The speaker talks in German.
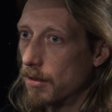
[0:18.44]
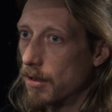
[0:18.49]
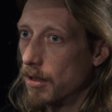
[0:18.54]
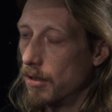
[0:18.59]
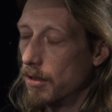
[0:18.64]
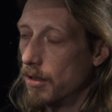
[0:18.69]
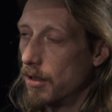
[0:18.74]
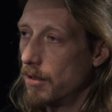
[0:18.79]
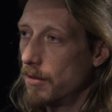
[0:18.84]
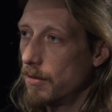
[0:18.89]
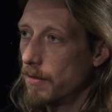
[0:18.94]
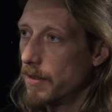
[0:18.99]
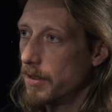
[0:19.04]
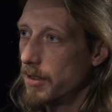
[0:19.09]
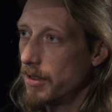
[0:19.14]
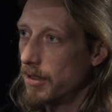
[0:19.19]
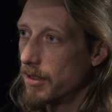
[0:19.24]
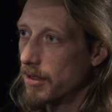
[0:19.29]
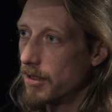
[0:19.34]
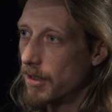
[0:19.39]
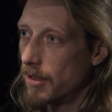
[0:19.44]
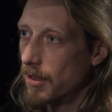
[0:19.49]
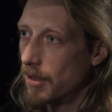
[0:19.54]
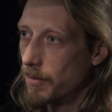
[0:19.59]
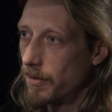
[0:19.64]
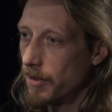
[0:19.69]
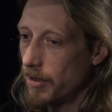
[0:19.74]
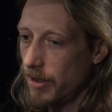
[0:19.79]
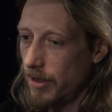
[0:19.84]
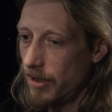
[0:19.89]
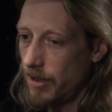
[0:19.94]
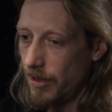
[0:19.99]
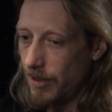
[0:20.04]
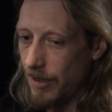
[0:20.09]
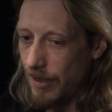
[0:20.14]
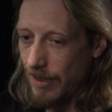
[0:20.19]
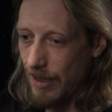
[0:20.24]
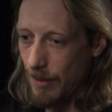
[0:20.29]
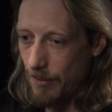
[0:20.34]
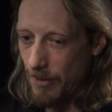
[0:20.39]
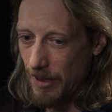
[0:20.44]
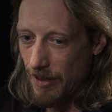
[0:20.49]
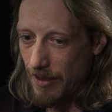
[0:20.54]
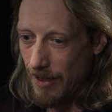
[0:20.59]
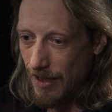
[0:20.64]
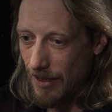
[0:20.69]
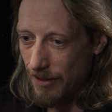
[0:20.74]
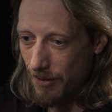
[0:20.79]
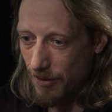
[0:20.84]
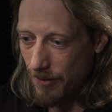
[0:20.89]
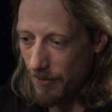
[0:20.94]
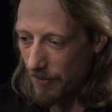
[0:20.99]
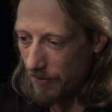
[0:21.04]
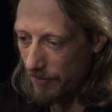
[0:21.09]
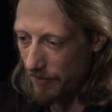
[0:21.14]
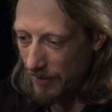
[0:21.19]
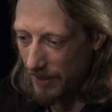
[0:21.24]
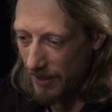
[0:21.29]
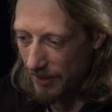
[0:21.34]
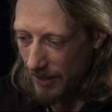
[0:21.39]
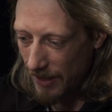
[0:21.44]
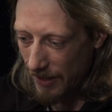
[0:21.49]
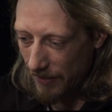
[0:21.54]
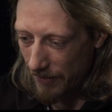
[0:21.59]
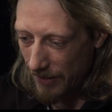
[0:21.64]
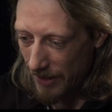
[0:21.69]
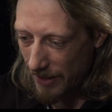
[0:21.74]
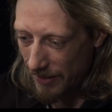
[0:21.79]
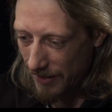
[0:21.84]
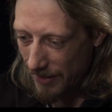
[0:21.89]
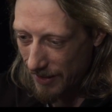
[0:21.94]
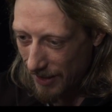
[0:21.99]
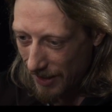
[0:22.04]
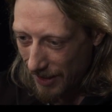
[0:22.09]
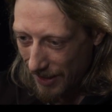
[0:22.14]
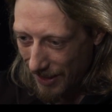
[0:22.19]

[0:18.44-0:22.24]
Keine Ahnung, was ich getan habe, wirklich nicht. Ich habe ja, also wie gesagt, wenn es